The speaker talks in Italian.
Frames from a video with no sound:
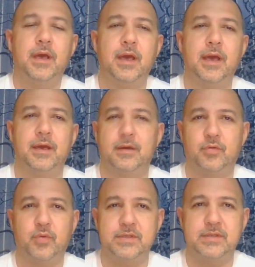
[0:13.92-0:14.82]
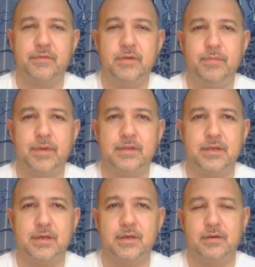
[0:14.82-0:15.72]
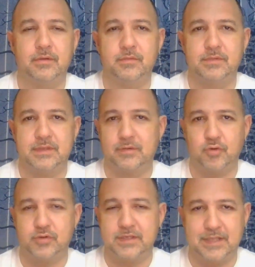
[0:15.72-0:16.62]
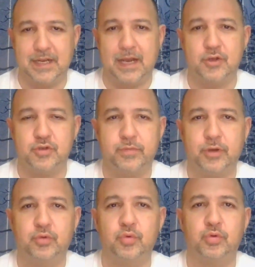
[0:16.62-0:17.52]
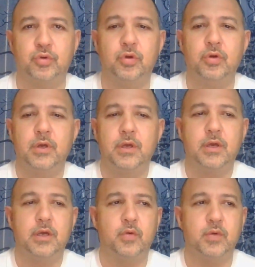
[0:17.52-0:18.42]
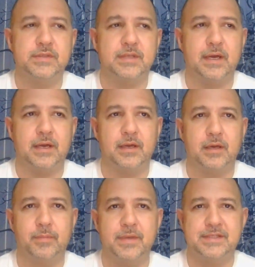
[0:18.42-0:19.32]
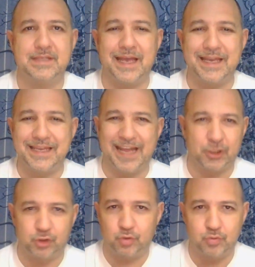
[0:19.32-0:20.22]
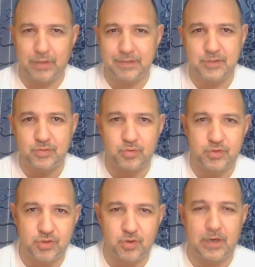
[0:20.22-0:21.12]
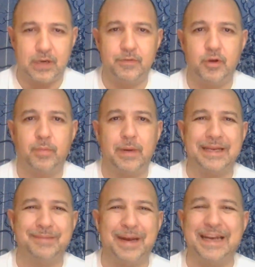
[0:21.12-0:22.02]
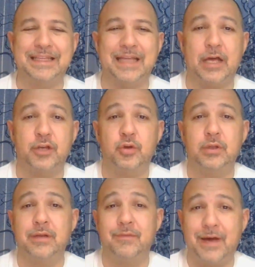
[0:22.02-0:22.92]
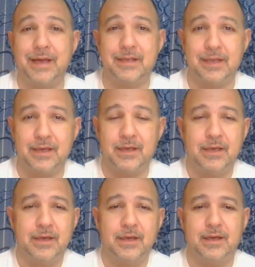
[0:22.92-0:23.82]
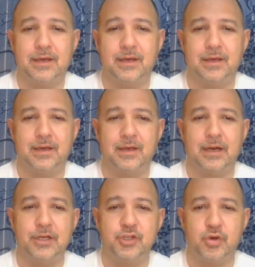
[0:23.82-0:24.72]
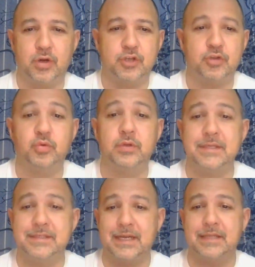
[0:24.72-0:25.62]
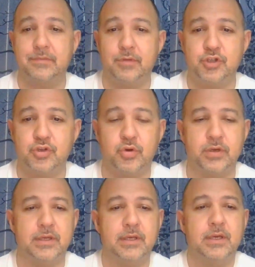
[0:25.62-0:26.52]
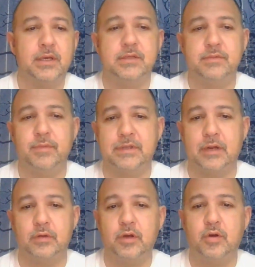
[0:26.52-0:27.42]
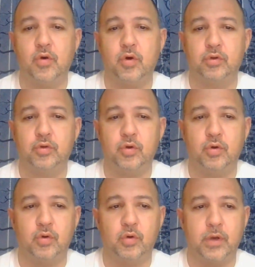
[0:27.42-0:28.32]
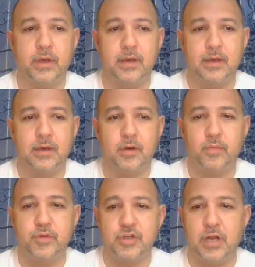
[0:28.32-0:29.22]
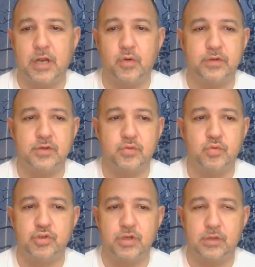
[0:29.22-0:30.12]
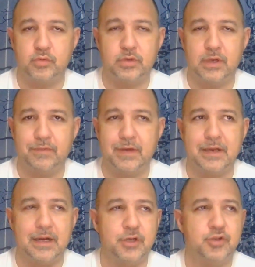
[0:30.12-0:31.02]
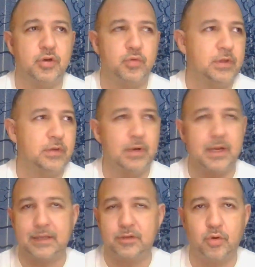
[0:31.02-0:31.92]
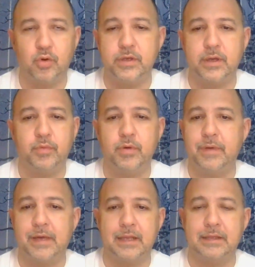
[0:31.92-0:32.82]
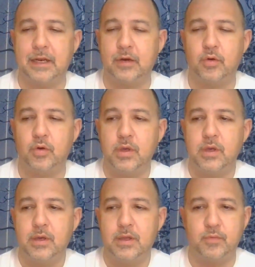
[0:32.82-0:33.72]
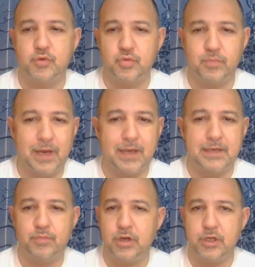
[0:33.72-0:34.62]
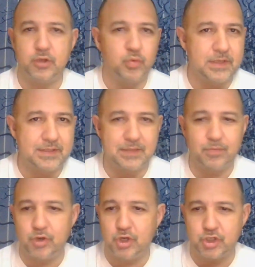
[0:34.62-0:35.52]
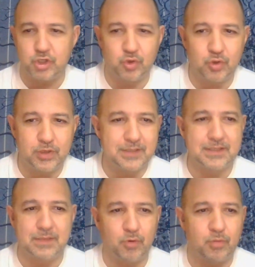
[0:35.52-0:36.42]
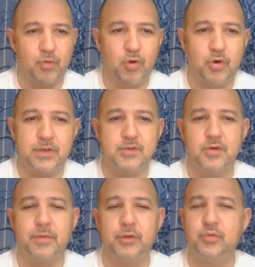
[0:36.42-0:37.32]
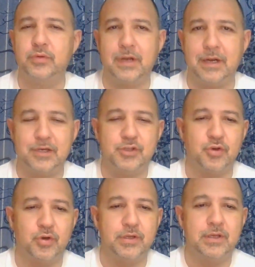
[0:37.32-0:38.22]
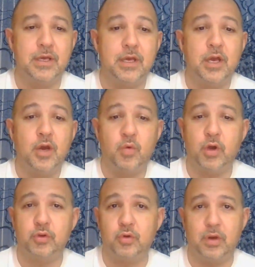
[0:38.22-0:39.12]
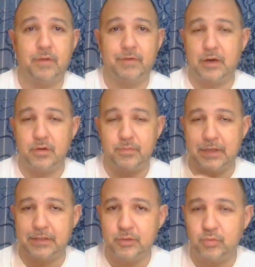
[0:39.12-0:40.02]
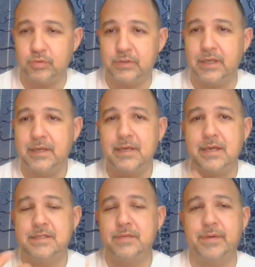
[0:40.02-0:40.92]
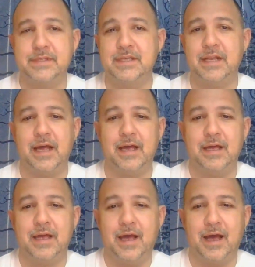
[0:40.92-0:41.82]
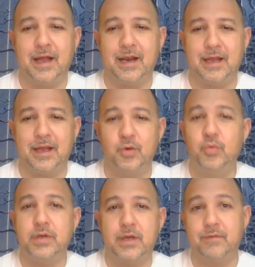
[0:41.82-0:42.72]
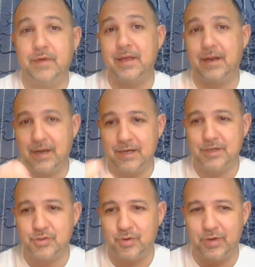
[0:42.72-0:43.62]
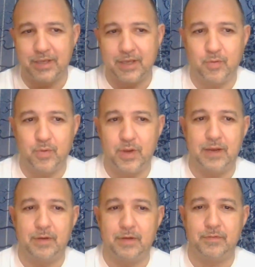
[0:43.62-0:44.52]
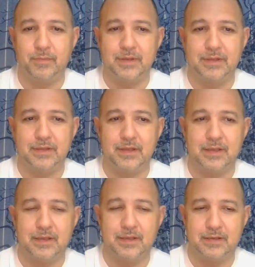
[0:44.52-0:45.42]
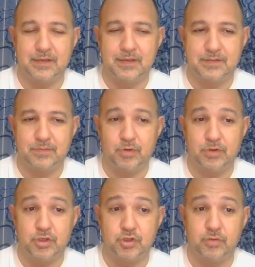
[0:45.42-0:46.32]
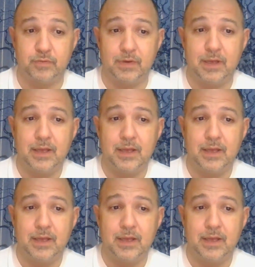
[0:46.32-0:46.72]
e questi avvenimenti consisteranno soprattutto in questa eh, messa in atto di una distruzione a livello planetario delle varie eh, religione, cioè tutti gli stati maggiori si metteranno d'accordo e cominceranno a distruggere tutte le varie religioni, quindi quella cattolica, poi magari andranno i musulmani, poi gli induisti, poi gli shintoisti, i mormoni, insomma tutte le religioni, quando le avranno eliminate tutte, si passerà all'unica vera religione che è quella ovviamente dei, dei testimoni di Geova.